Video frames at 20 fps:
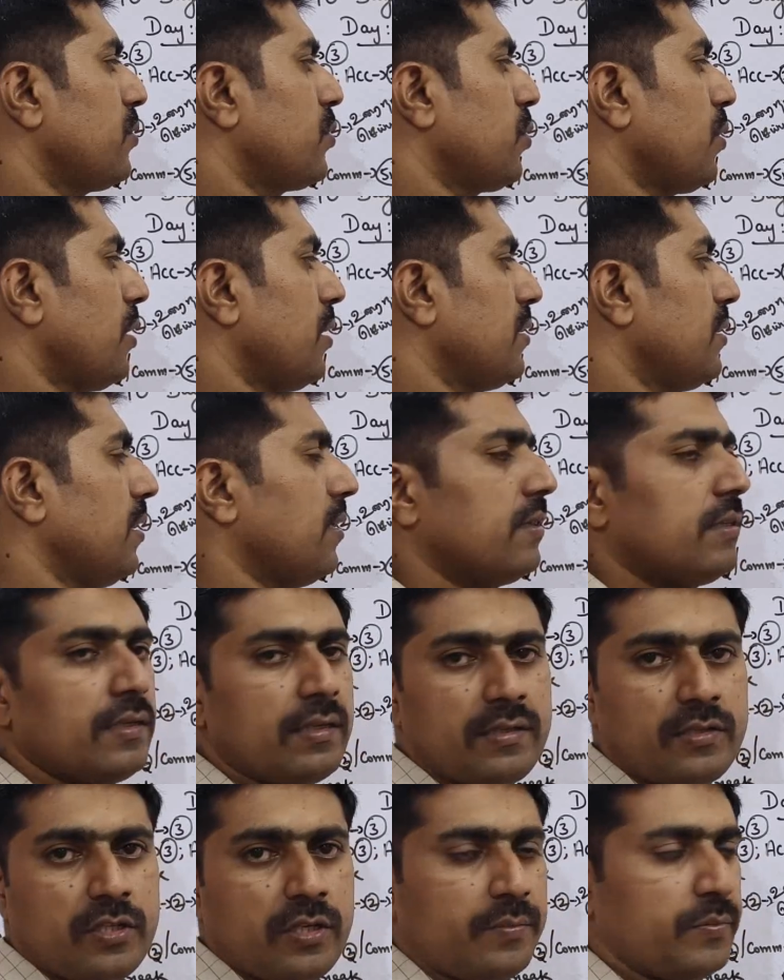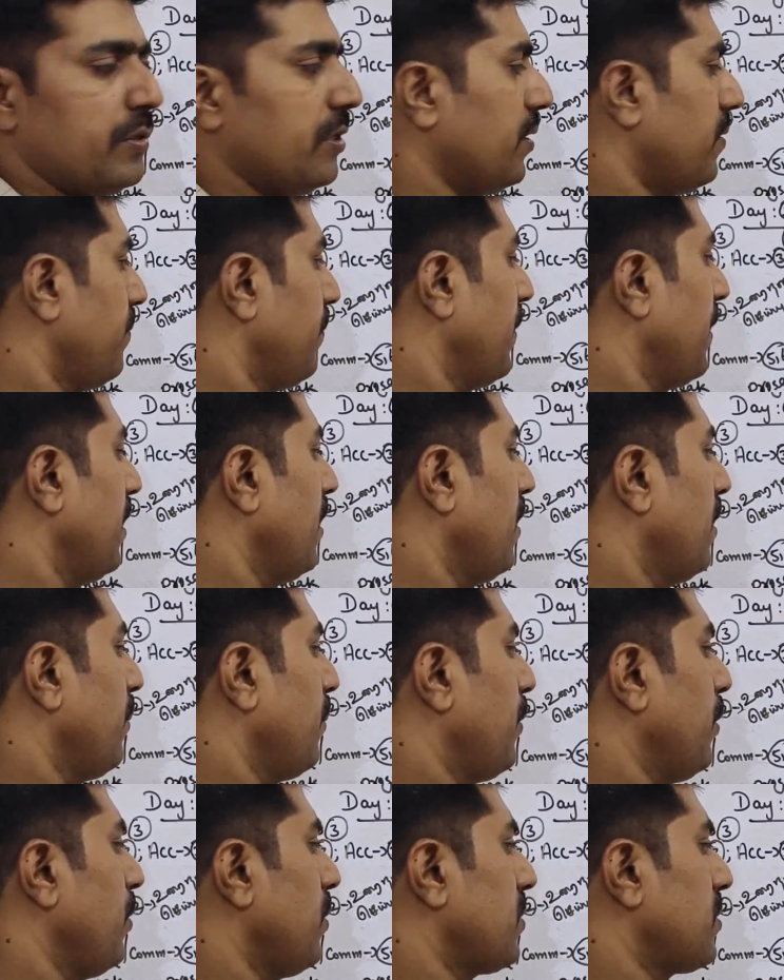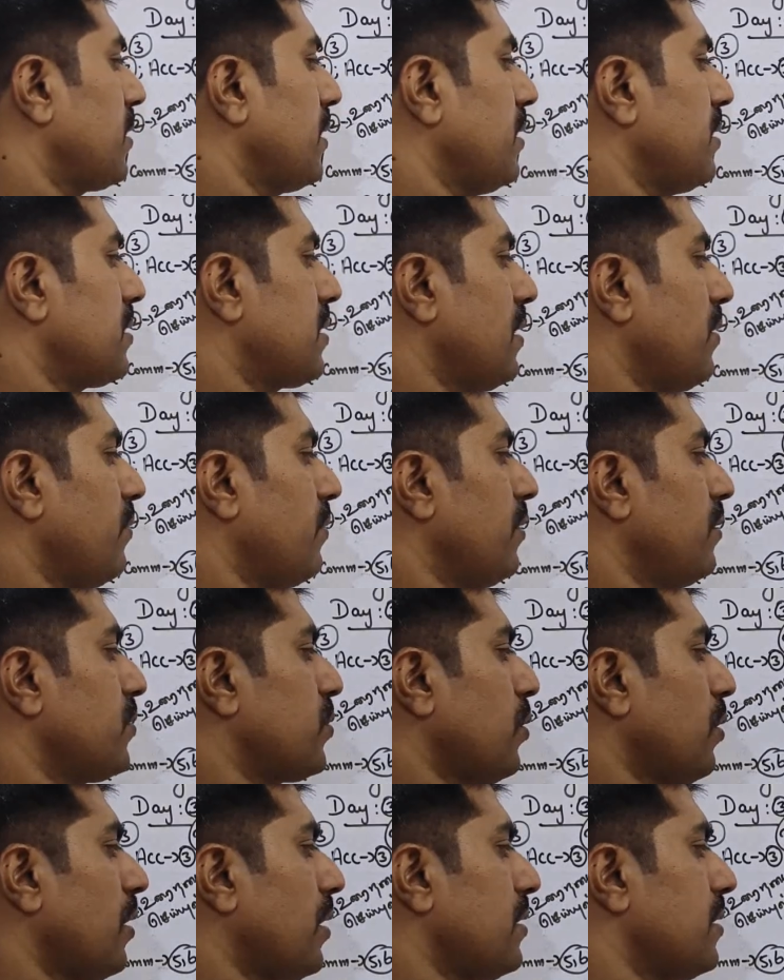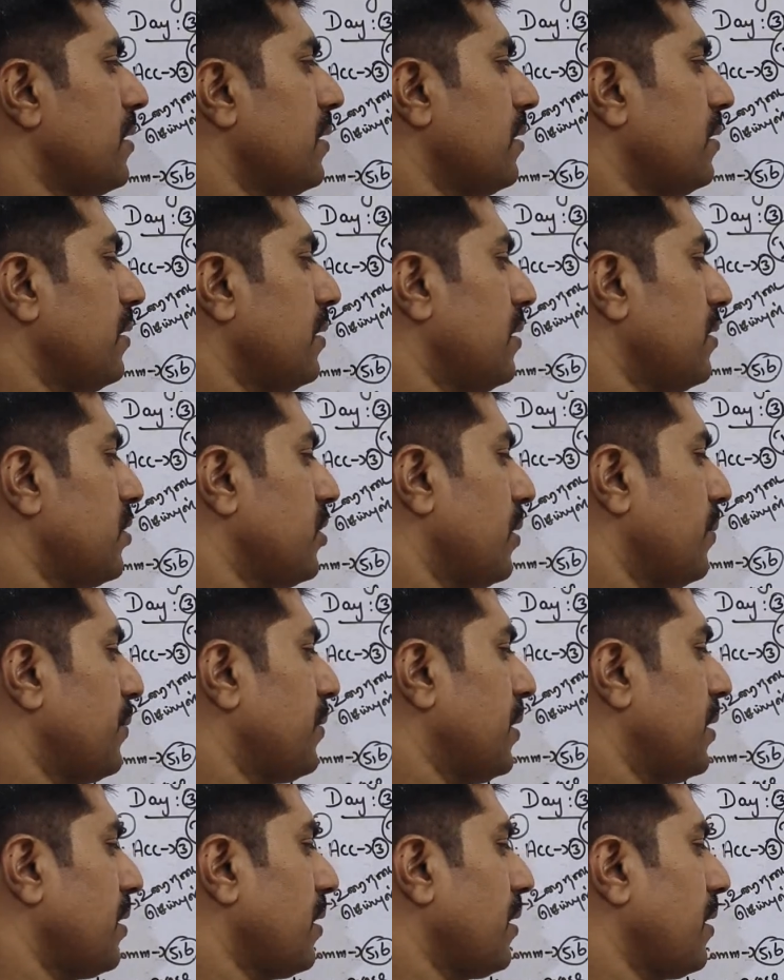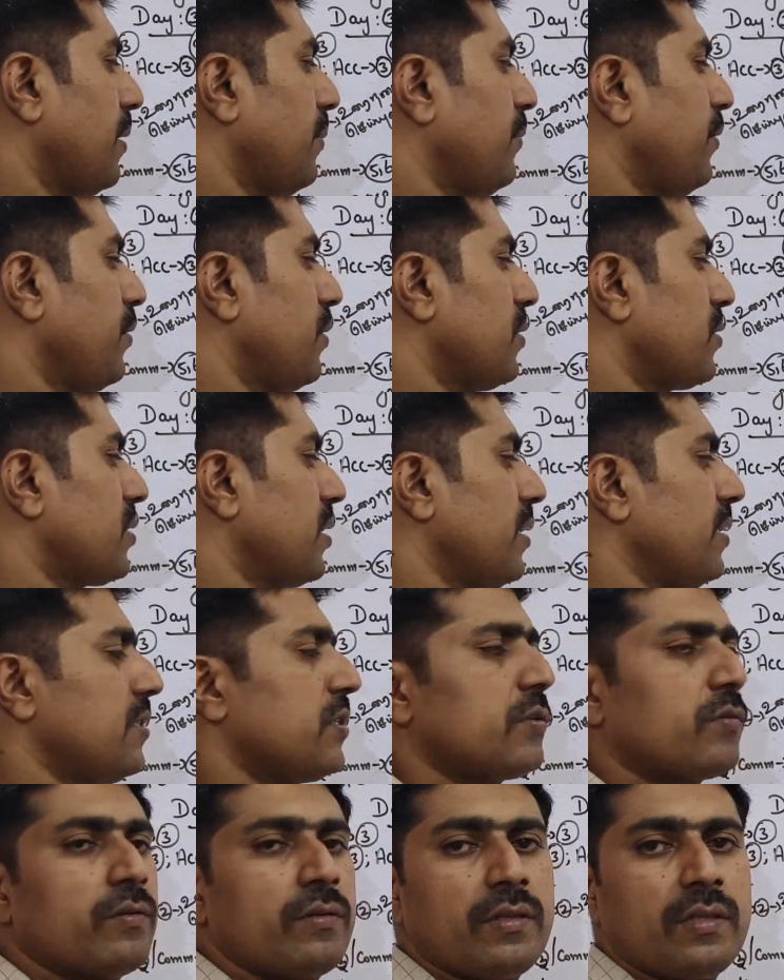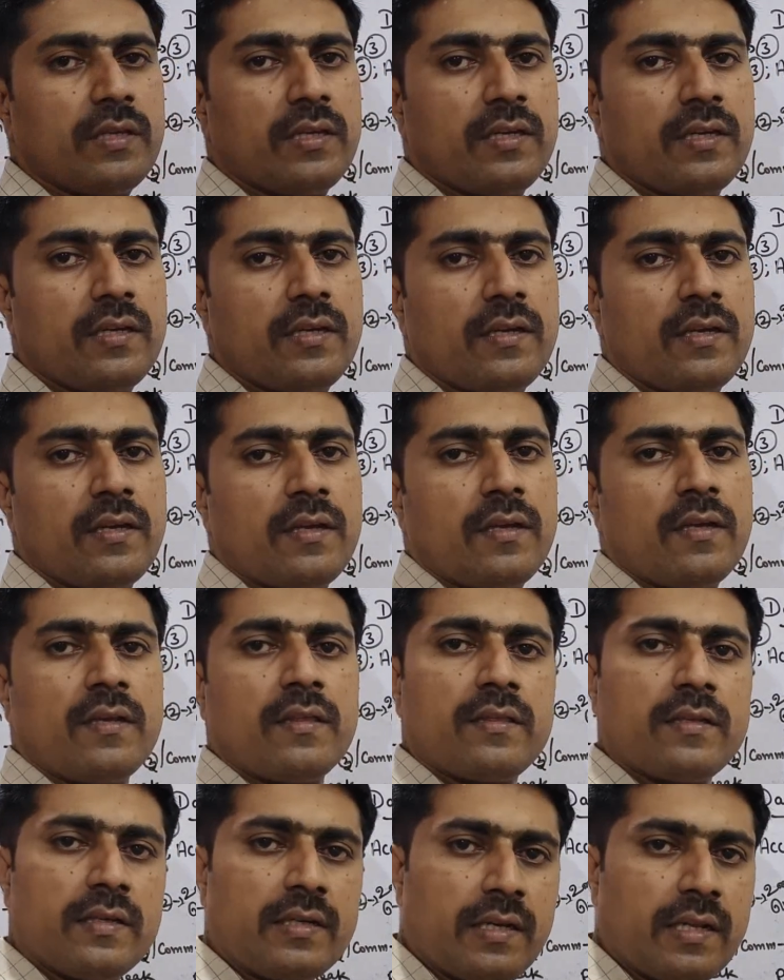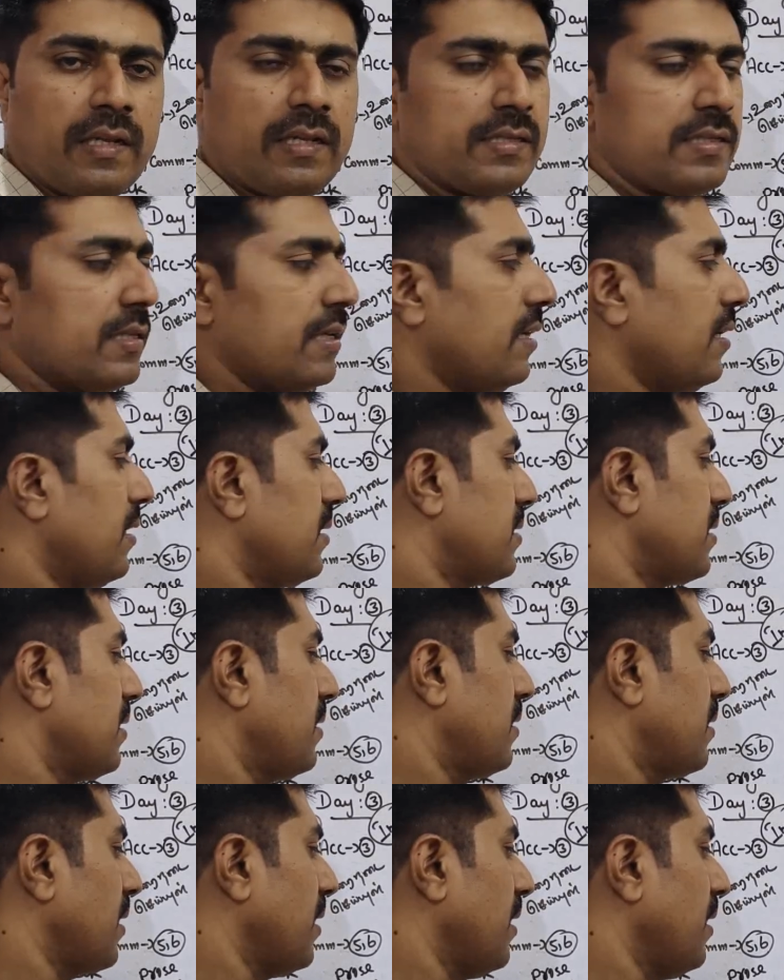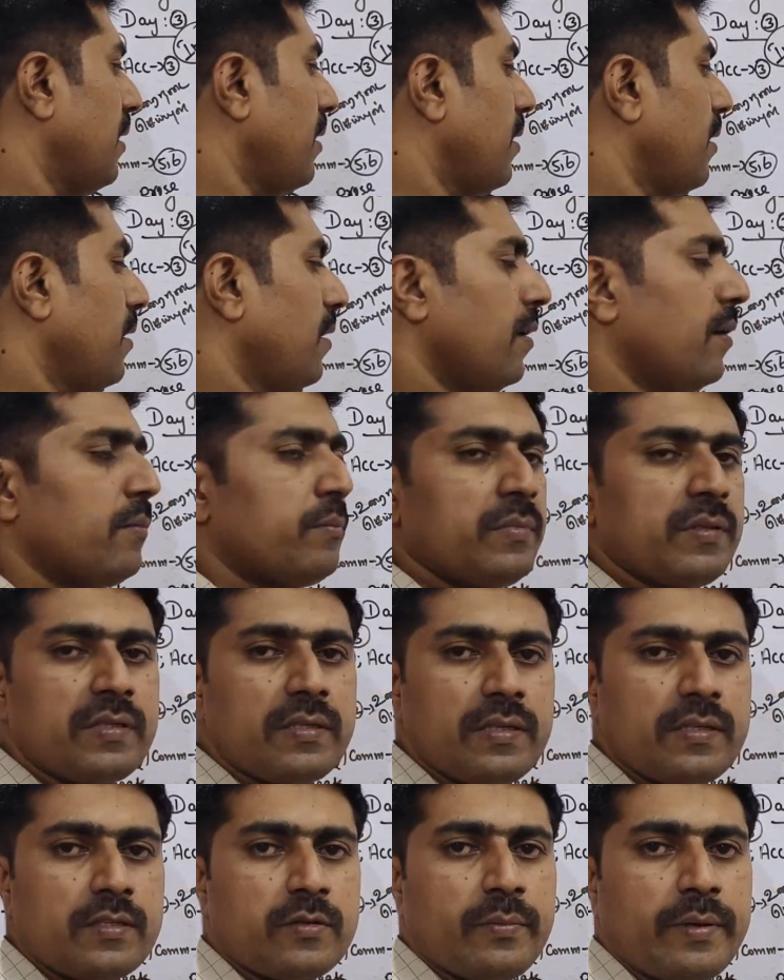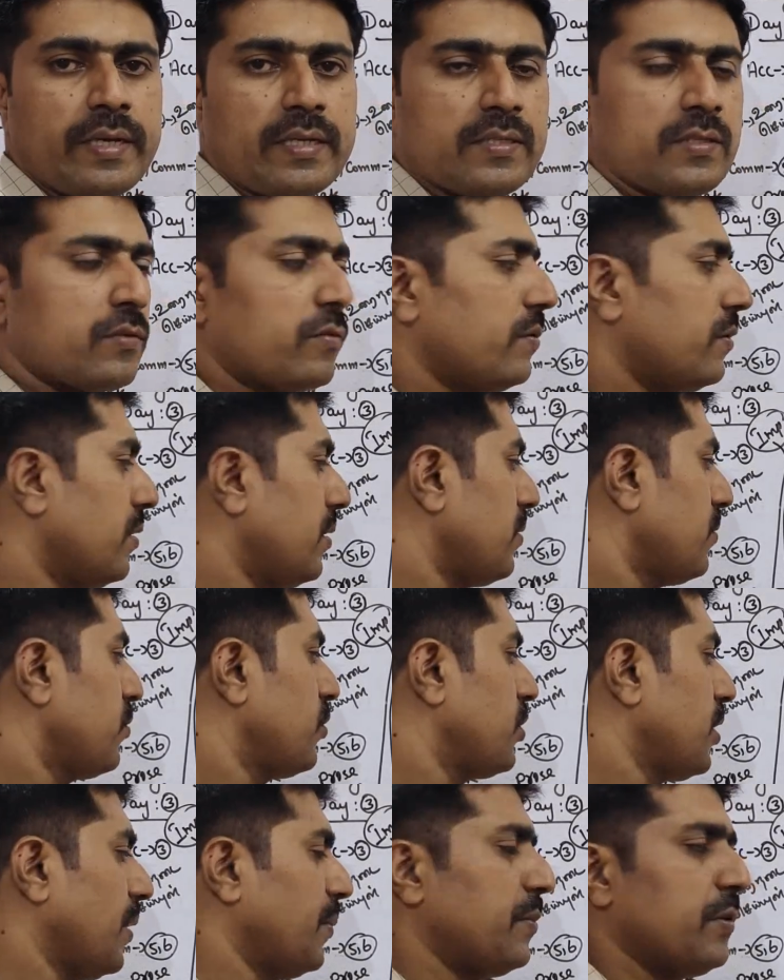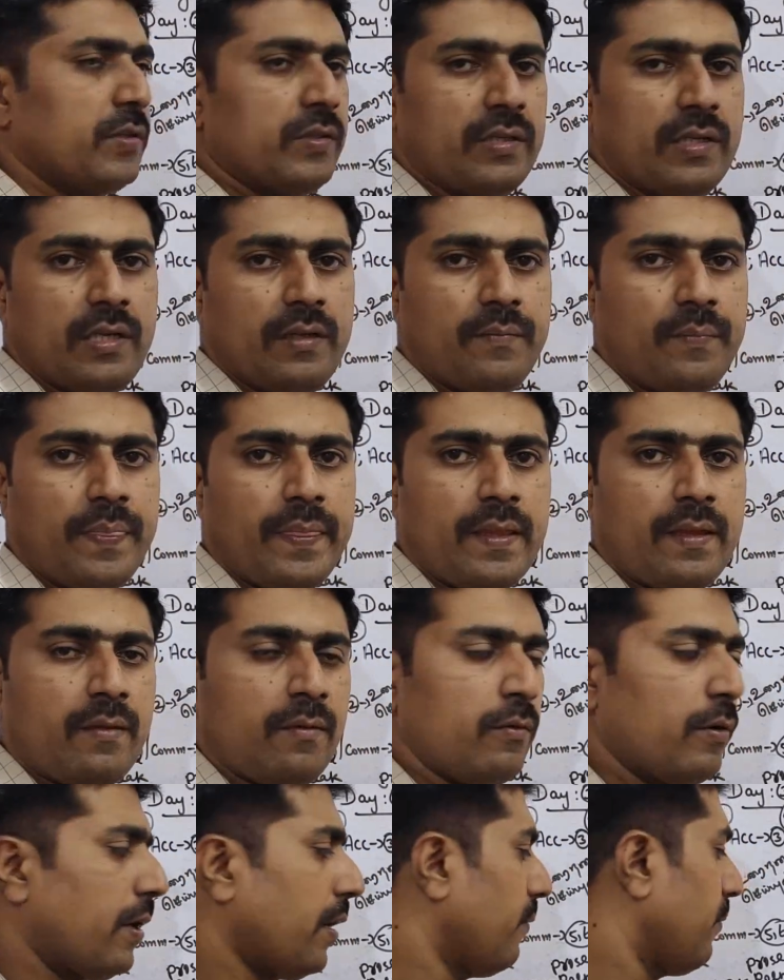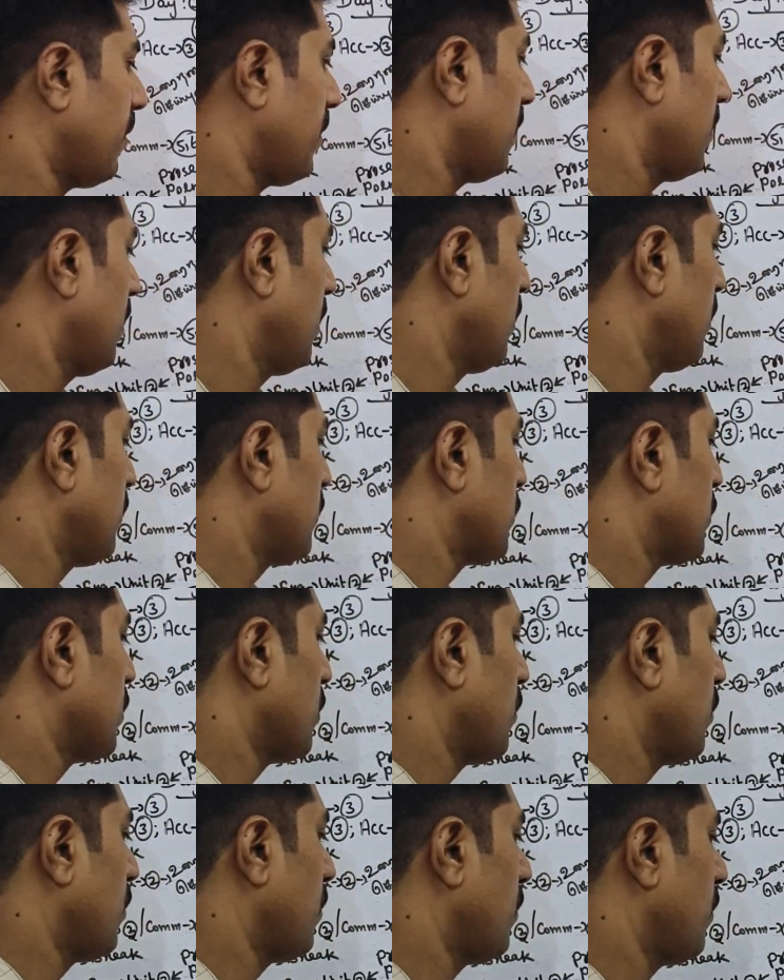ஜுவாலஜியில் தேர்ட் சாப்டர் பியூர் சயின்ஸ்ல வந்து ஜுவாலஜிக்கு தேர்ட் சாப்டர் கம்ப்யூட்டர் சயின்ஸுக்கு வந்து தேர்ட் லெசன் லெசன் த்ரீ பிசினஸ் மேக்ஸுக்கு வந்து சாப்டர் த்ரீ ஓகேவா ஸோ